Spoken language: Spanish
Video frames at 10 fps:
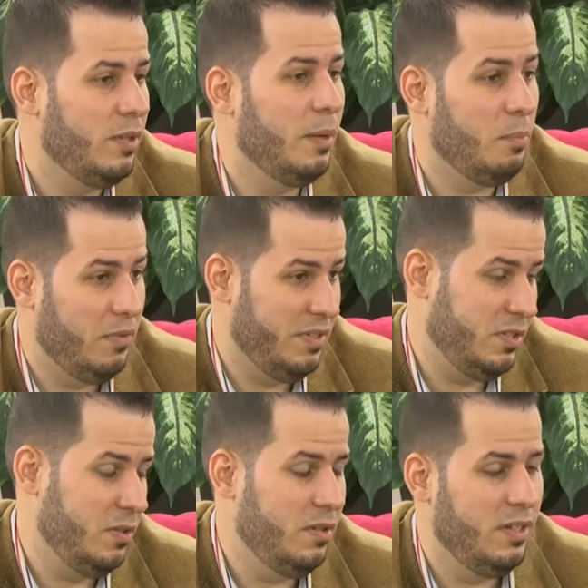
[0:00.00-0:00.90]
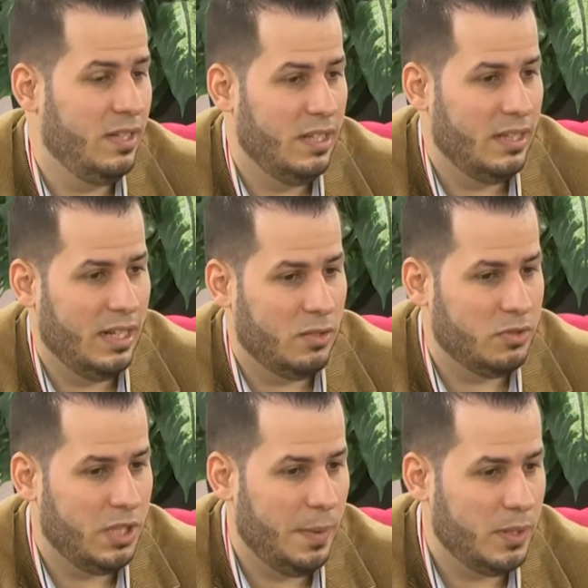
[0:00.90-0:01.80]
que es profesor del
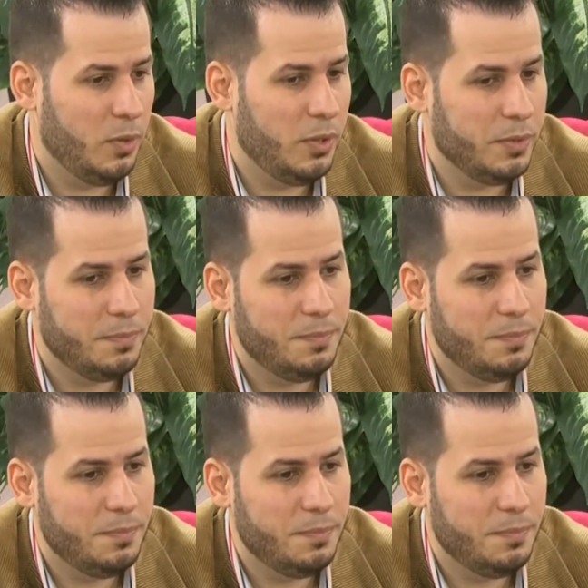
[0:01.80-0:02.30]
conservatorio,